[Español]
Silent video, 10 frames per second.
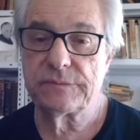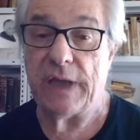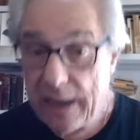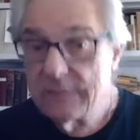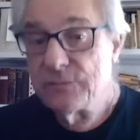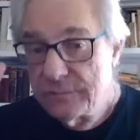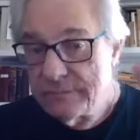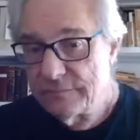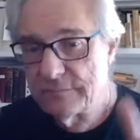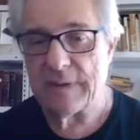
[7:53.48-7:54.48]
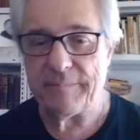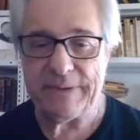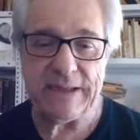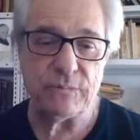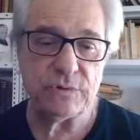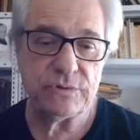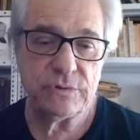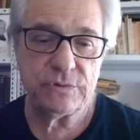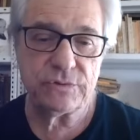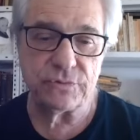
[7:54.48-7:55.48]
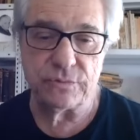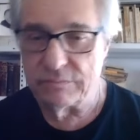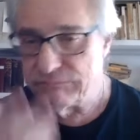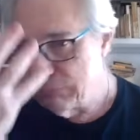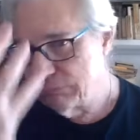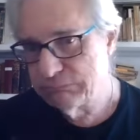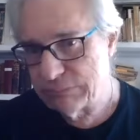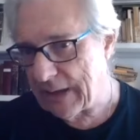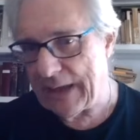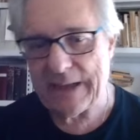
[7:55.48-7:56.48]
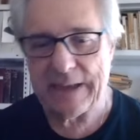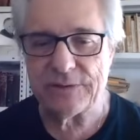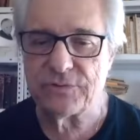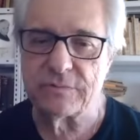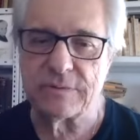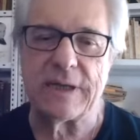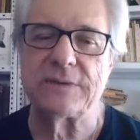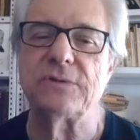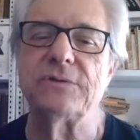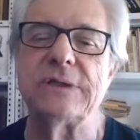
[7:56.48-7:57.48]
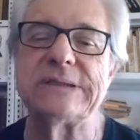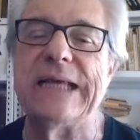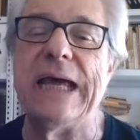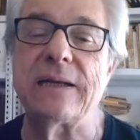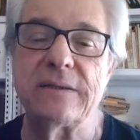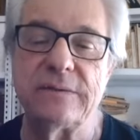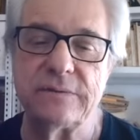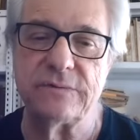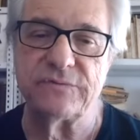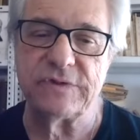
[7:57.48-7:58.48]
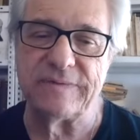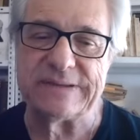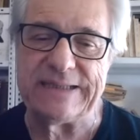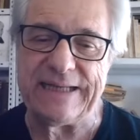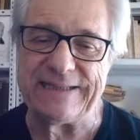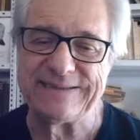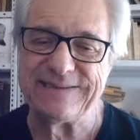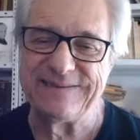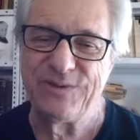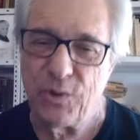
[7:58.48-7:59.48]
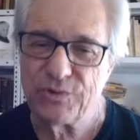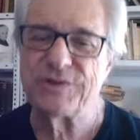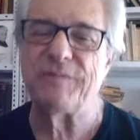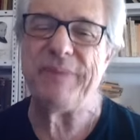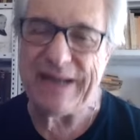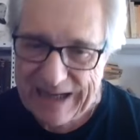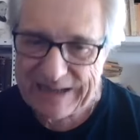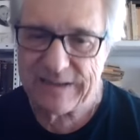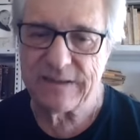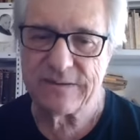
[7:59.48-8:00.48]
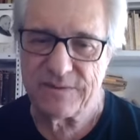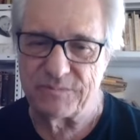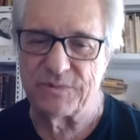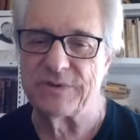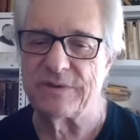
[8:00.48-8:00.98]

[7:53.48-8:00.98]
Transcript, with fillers: que, repetimos, su eje, su razón de ser, lo fundamental es no separar, como